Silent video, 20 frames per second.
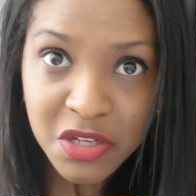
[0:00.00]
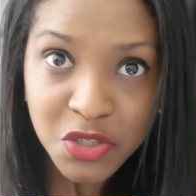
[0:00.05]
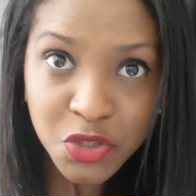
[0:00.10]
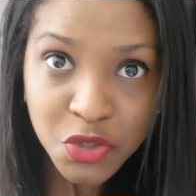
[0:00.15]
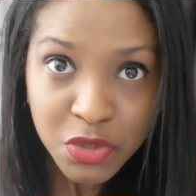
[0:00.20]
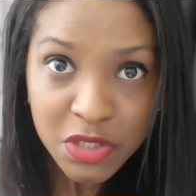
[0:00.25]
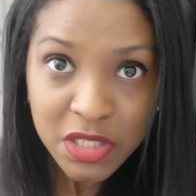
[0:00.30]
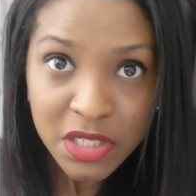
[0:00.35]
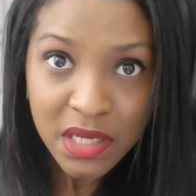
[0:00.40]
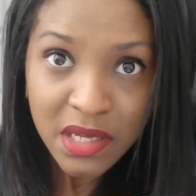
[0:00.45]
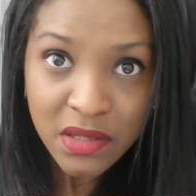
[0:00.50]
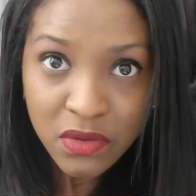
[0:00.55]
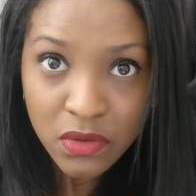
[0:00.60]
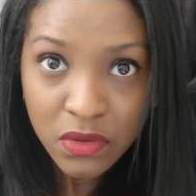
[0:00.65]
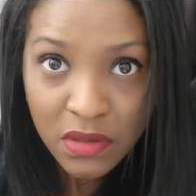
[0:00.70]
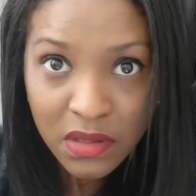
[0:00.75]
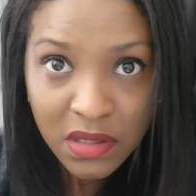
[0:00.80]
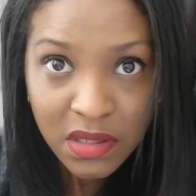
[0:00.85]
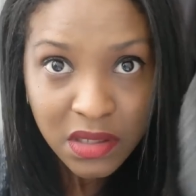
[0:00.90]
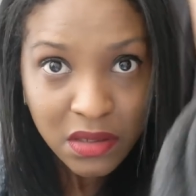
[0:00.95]
Je suis
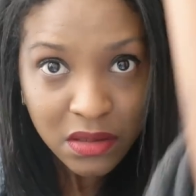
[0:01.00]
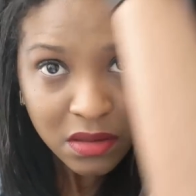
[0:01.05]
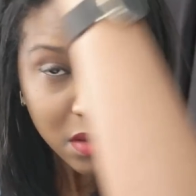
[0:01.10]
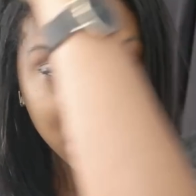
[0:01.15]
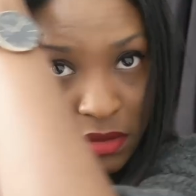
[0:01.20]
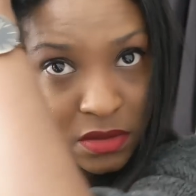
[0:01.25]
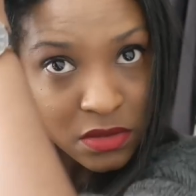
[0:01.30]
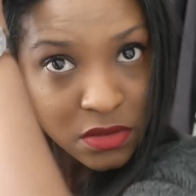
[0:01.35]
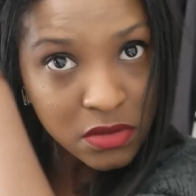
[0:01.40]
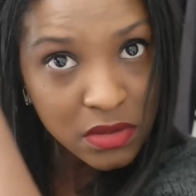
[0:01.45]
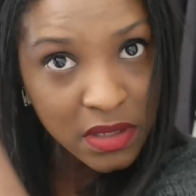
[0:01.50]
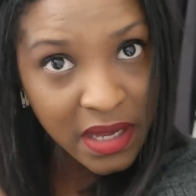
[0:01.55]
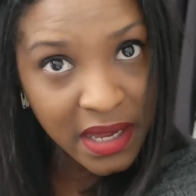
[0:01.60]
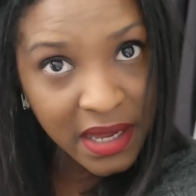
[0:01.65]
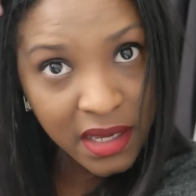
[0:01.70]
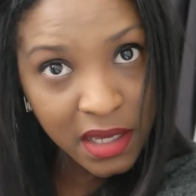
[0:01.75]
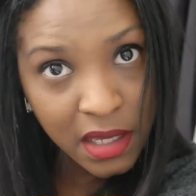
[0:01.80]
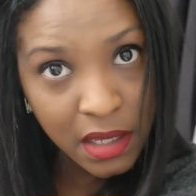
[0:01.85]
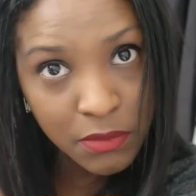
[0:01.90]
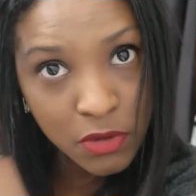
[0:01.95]
étonnée, je suis
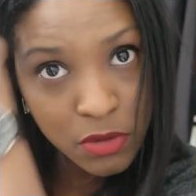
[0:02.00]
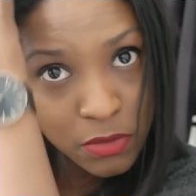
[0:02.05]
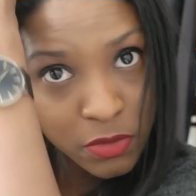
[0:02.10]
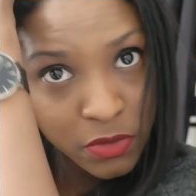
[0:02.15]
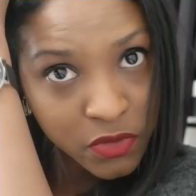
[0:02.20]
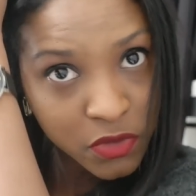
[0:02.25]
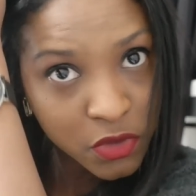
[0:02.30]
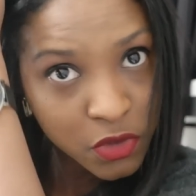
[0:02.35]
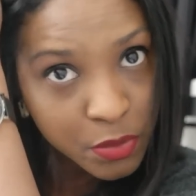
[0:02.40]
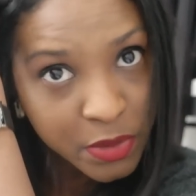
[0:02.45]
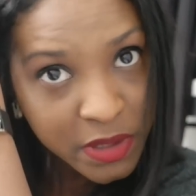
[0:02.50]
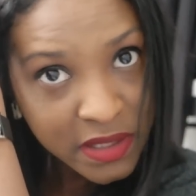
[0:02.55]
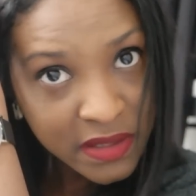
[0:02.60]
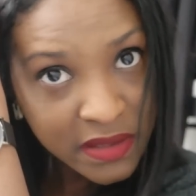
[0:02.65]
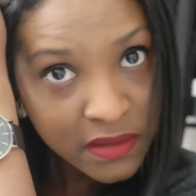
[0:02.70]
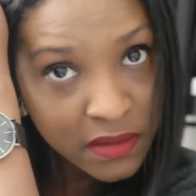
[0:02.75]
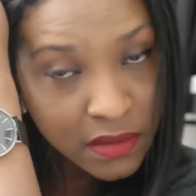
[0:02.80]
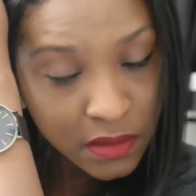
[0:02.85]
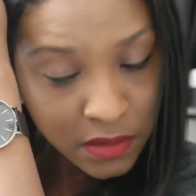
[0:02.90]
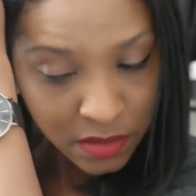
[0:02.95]
agréablement
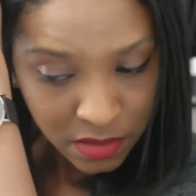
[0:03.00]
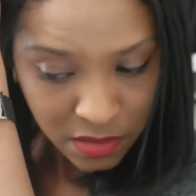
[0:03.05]
surprise.